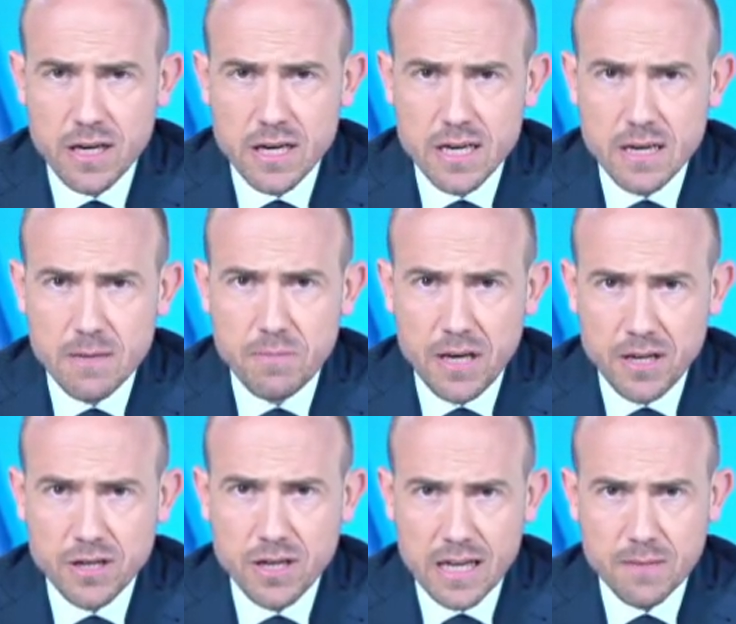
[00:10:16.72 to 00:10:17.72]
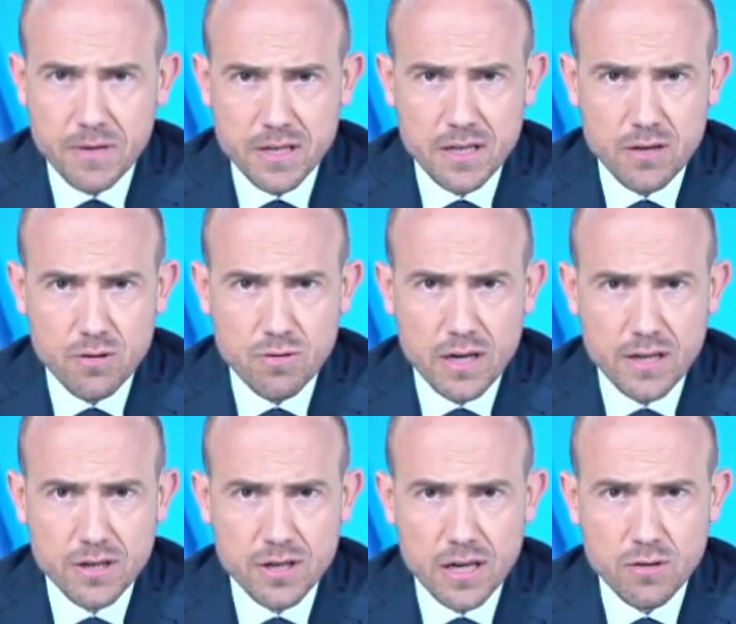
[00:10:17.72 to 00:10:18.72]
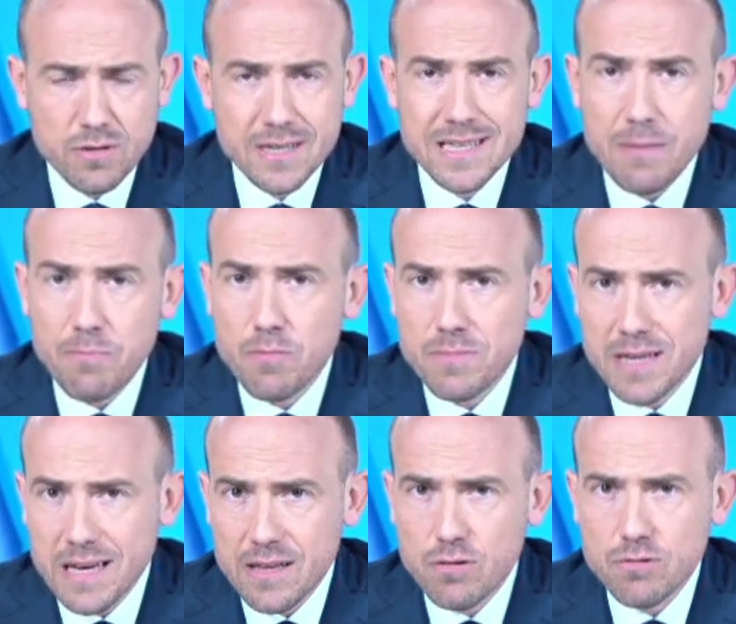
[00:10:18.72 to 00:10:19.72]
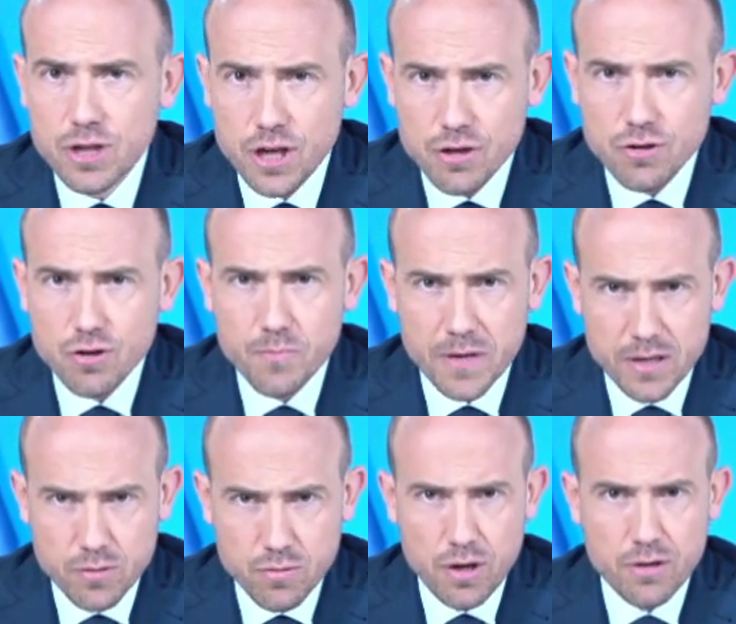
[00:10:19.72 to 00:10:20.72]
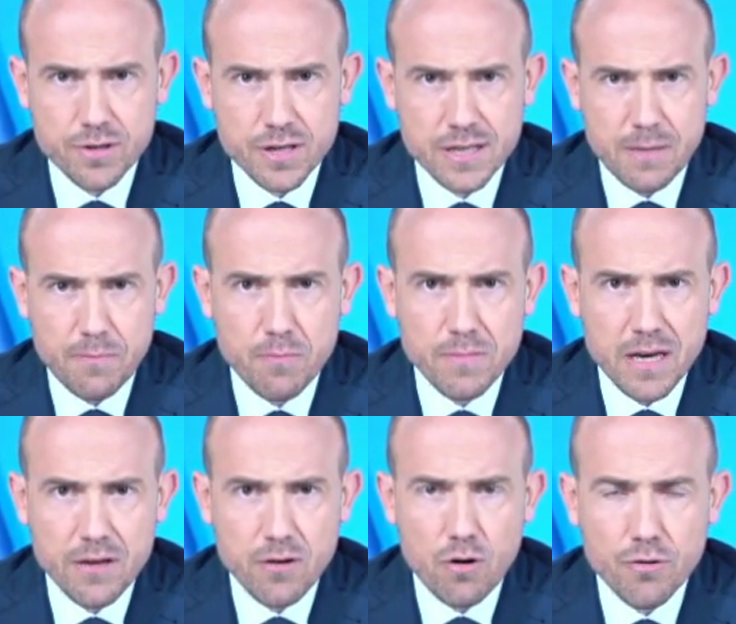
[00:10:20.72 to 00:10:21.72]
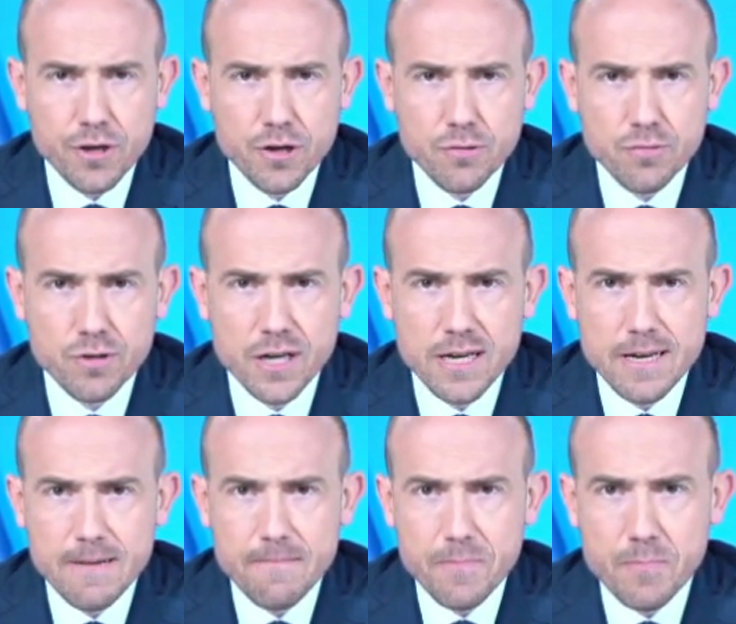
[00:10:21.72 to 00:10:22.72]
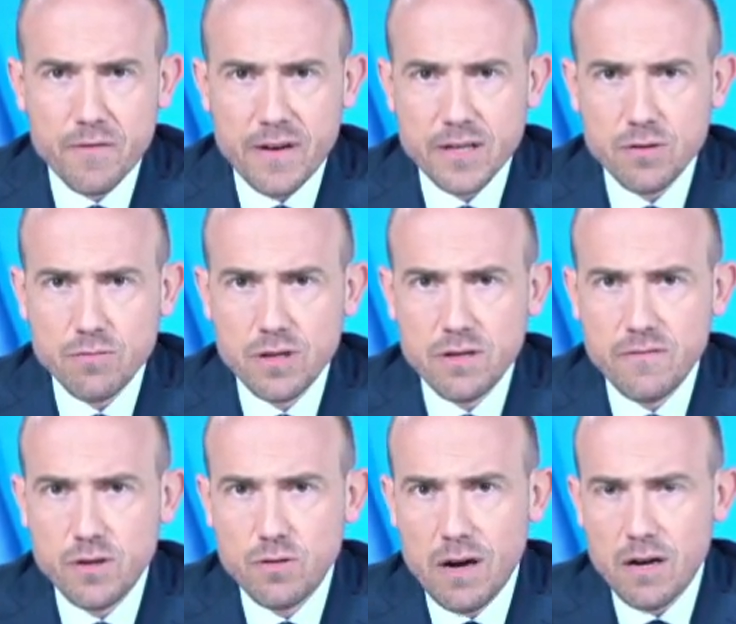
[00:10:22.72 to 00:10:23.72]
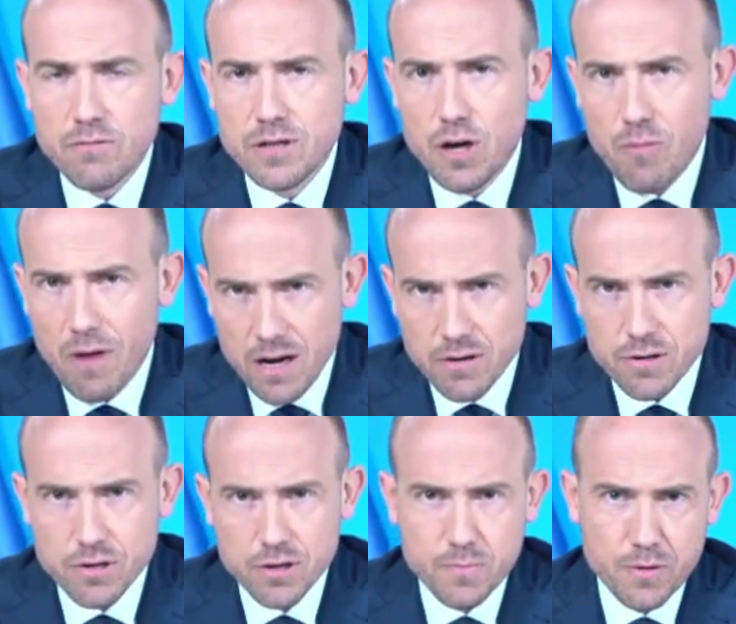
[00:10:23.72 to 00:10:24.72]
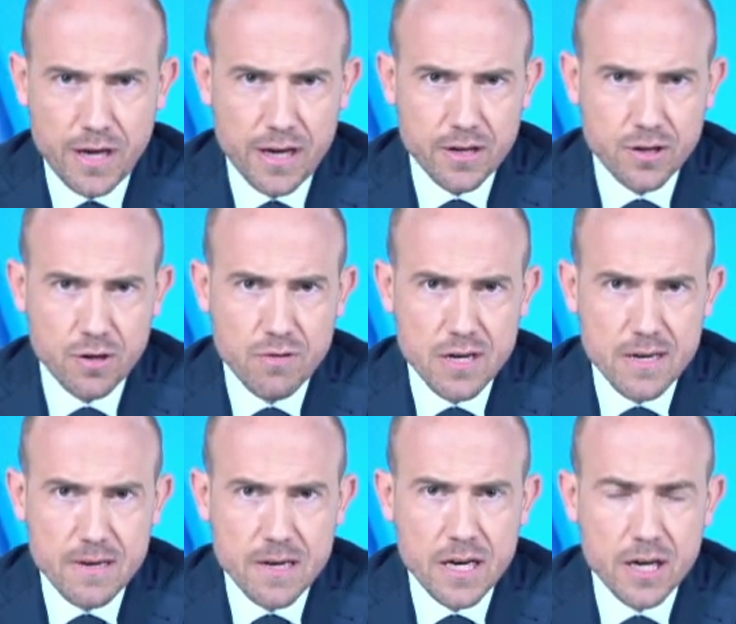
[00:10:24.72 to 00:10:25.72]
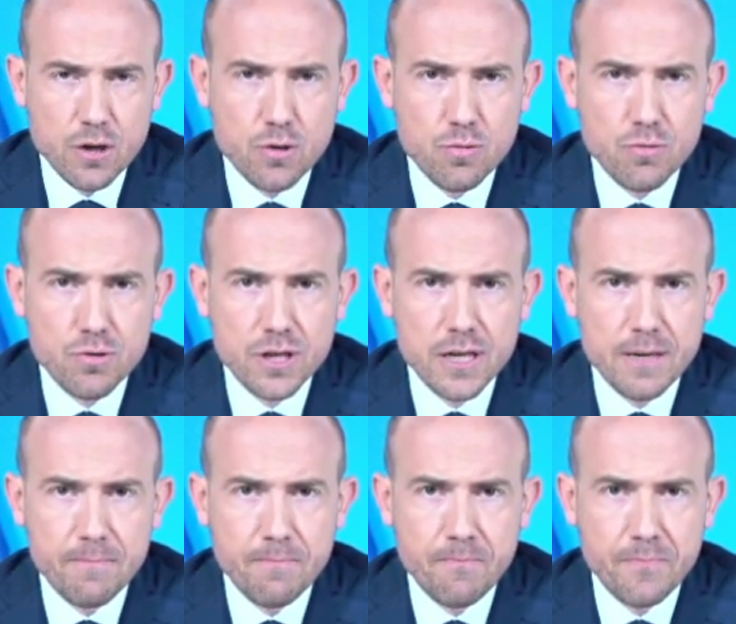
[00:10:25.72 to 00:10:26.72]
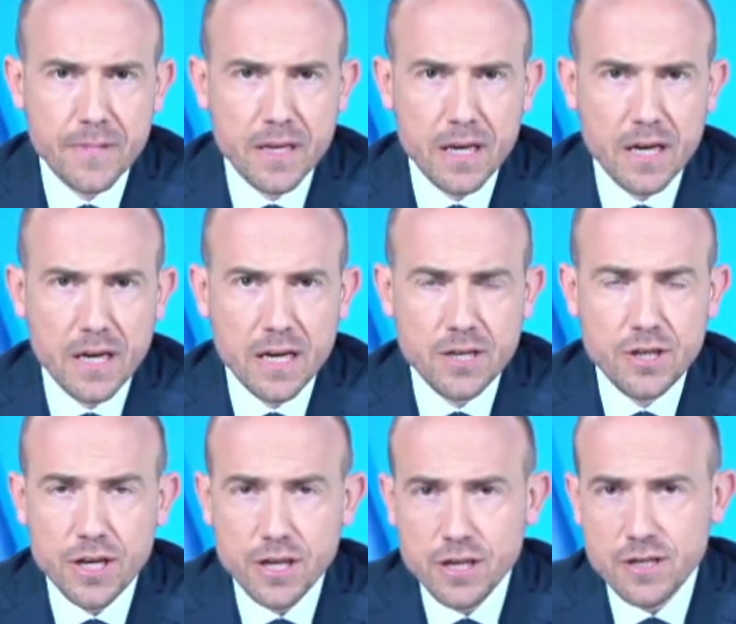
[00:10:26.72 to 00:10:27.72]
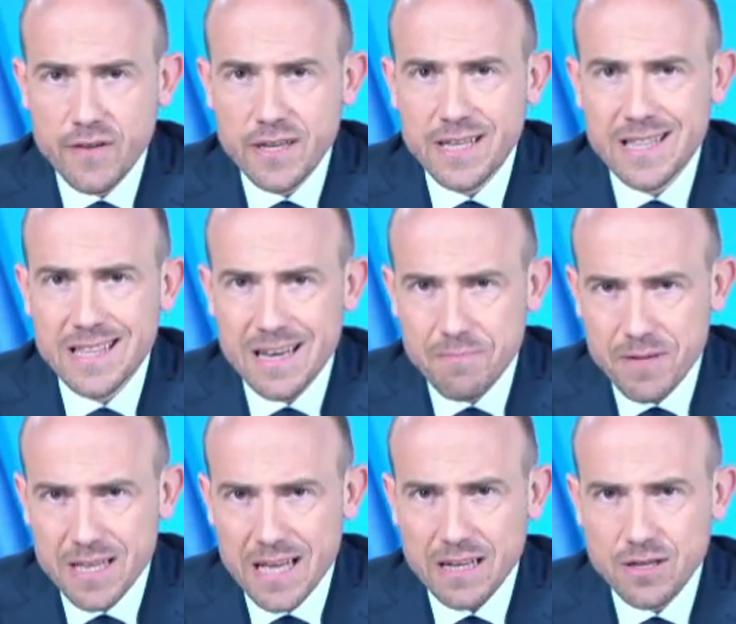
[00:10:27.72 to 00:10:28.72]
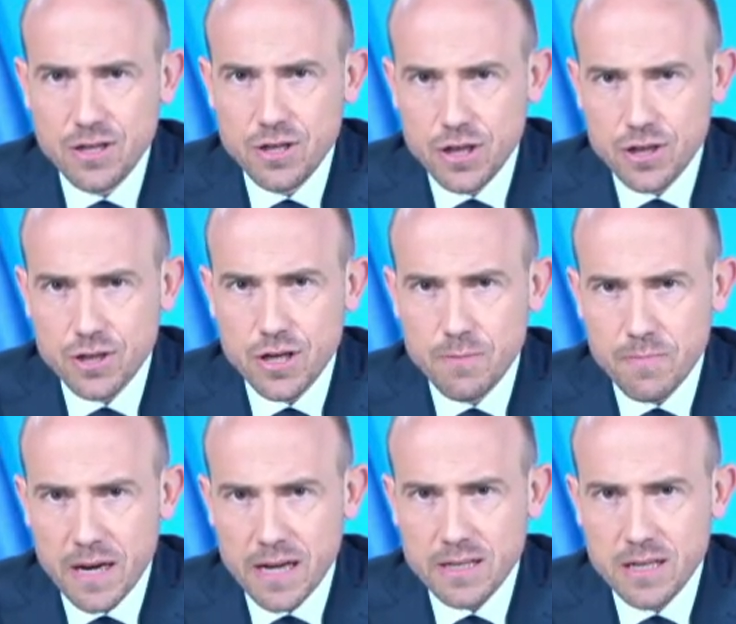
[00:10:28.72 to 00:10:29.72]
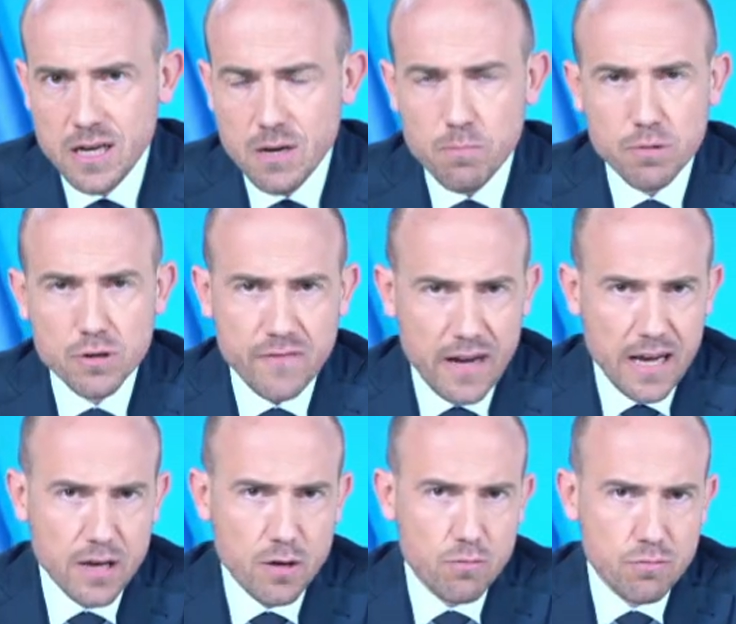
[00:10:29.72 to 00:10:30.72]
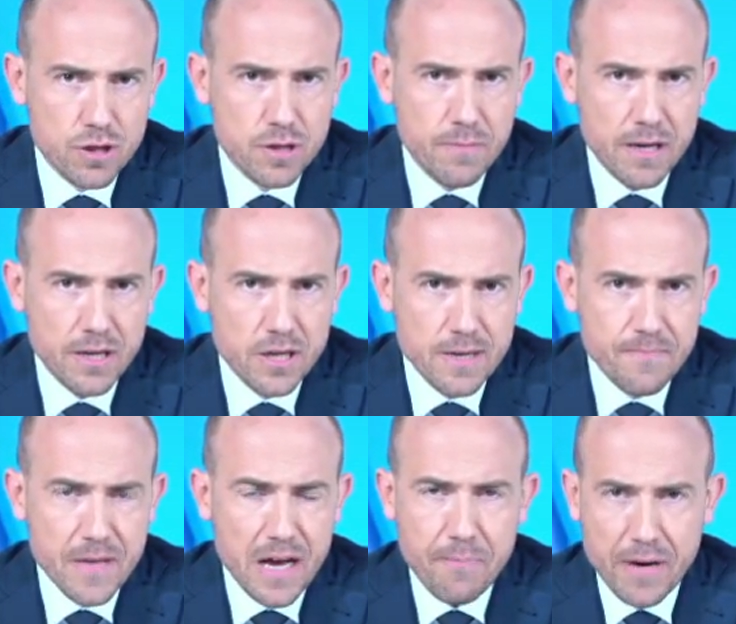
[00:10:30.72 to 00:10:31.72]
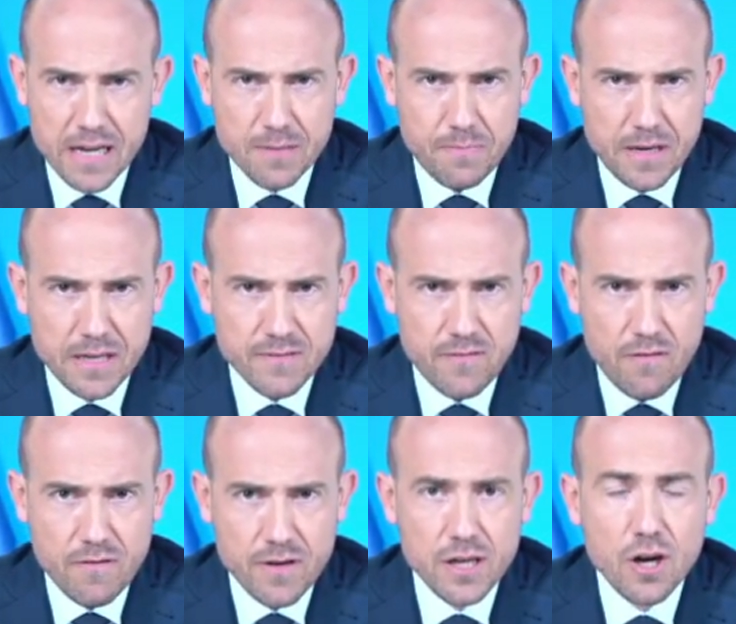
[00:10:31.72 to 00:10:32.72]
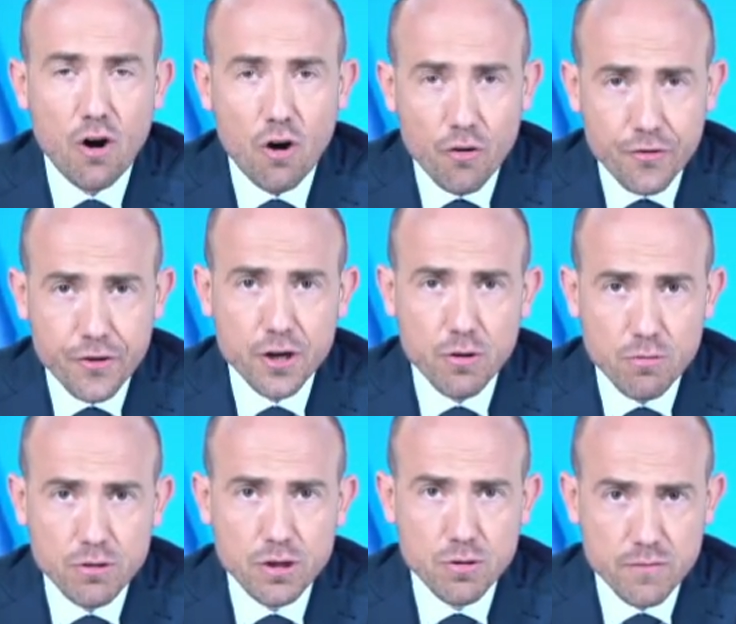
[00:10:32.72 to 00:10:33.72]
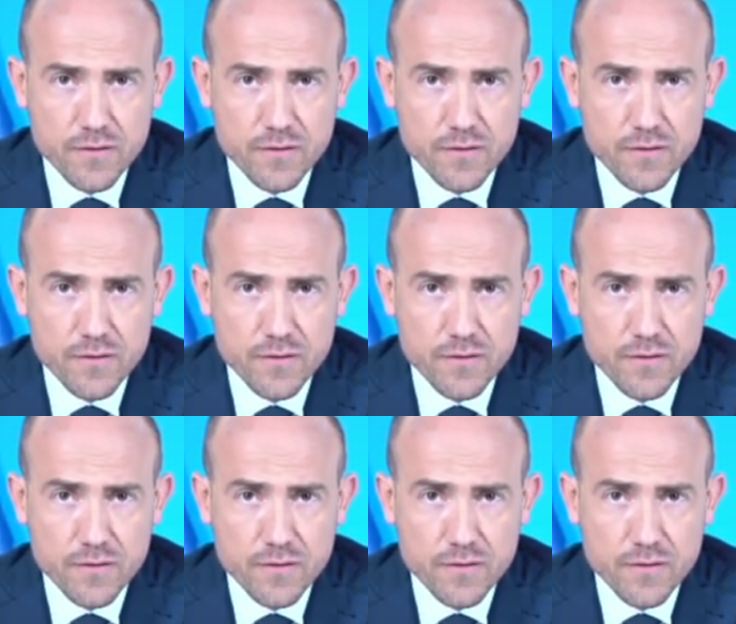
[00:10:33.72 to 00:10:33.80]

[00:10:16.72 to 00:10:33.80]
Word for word: 5 lat prezydentury Andrzeja Dudy zapomniano o ciężko pracujących, zapomniano o tych, którzy prowadzą indywidualną działalność gospodarczą, e, którzy mm, dzięki swej determinacji i ciężkiej pracy pozwalają utrzymać aparat państwowy i o tych ludzi również